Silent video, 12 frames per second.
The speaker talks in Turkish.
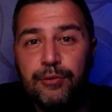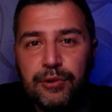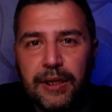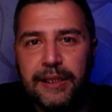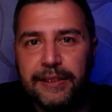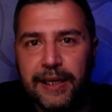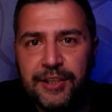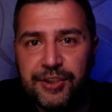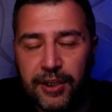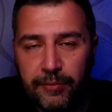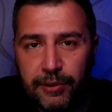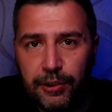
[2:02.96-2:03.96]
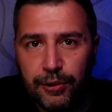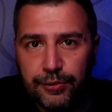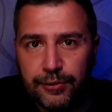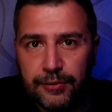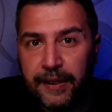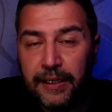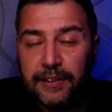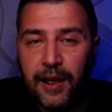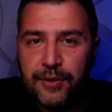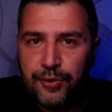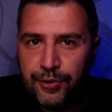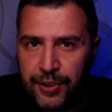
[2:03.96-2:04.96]
en üst kaliteye çıkabiliyor. Fakat
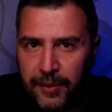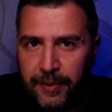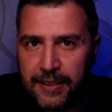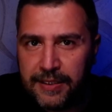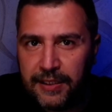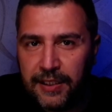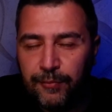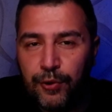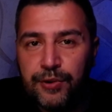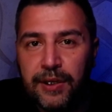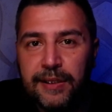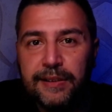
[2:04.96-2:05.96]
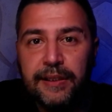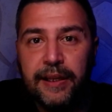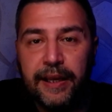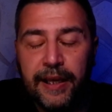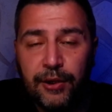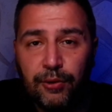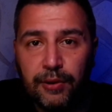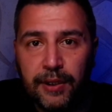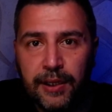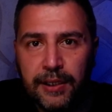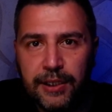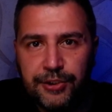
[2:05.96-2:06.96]
az önce de bahsettiğim özelliklere ek
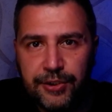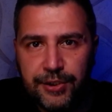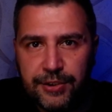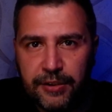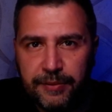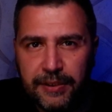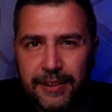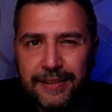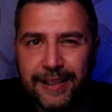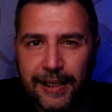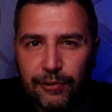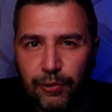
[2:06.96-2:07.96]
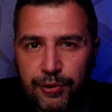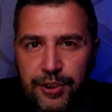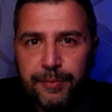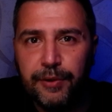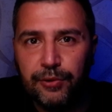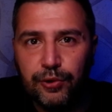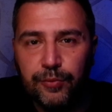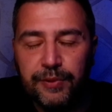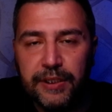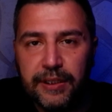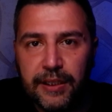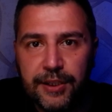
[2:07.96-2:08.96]
olarak işin içine bir de teknolojik bir
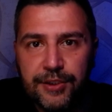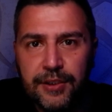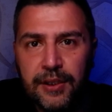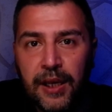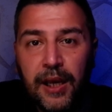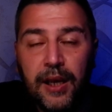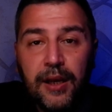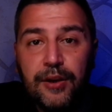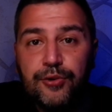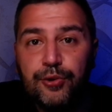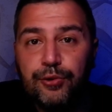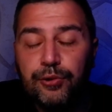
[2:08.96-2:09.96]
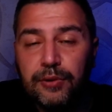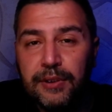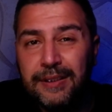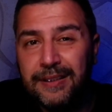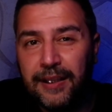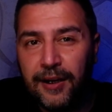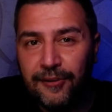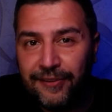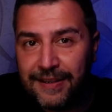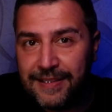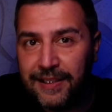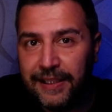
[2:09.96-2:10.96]
durum girdiği için çocukların daha
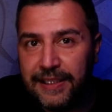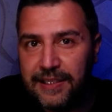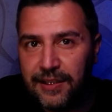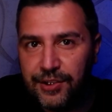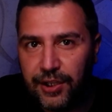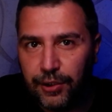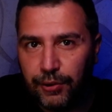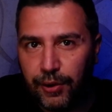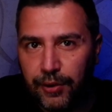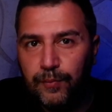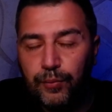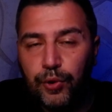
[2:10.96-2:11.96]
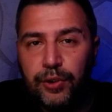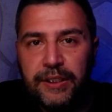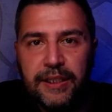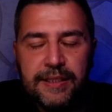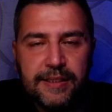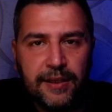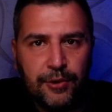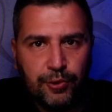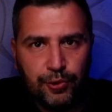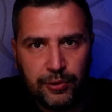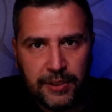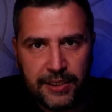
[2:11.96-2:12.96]
fazla ilgisini çekiyor. Bunun yanı sıra
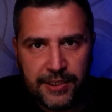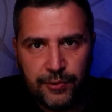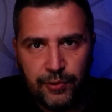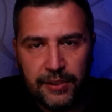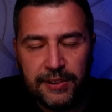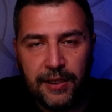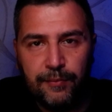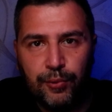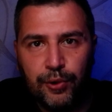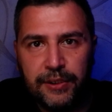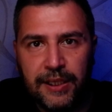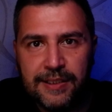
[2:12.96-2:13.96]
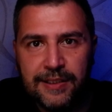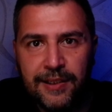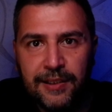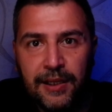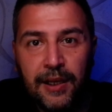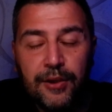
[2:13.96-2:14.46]
çocuklar için üretilen podcastler